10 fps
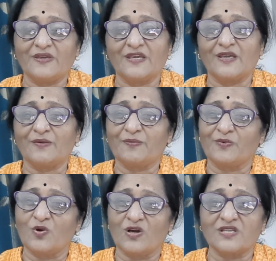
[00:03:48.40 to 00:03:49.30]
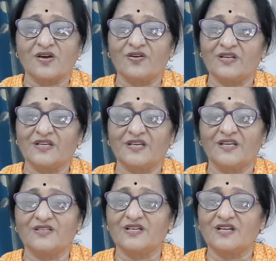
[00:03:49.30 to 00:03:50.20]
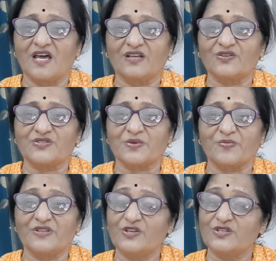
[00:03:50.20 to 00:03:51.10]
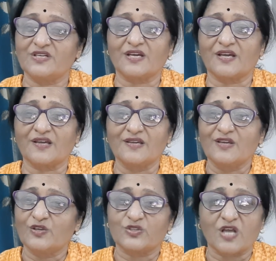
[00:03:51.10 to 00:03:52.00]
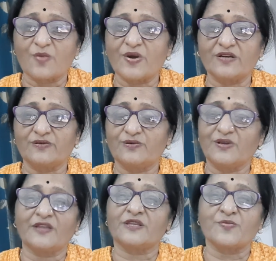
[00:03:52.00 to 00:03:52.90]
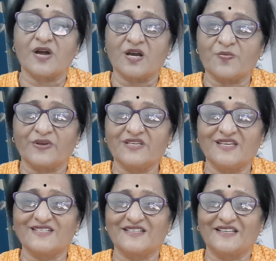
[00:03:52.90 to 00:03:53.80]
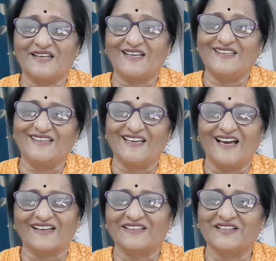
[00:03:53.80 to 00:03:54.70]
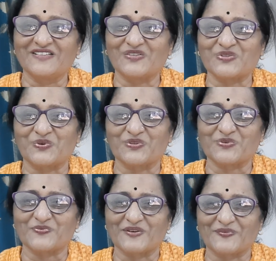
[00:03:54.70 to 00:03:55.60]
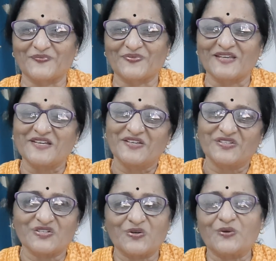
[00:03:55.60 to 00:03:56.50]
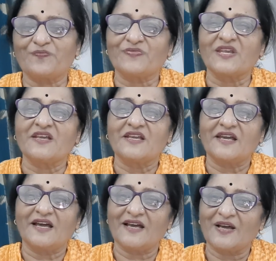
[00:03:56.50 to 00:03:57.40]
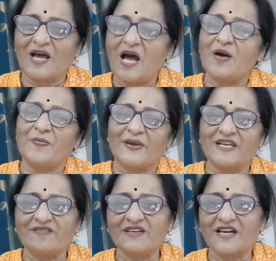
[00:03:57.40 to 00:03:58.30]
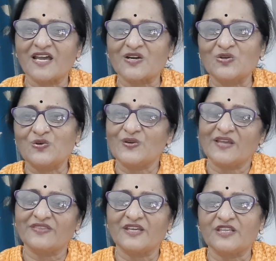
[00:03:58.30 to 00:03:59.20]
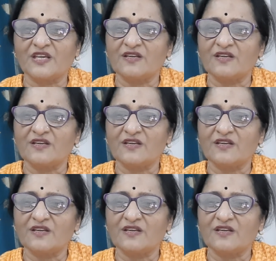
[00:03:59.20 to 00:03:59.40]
ఈ గోదావరి జిల్లాలకు సంబంధించిన సామాను ఎంత బాగా పనిచేసిందని అర్థం చేసుకోవచ్చు మనం సో ఆ పైరవికారులు ఎంతైతే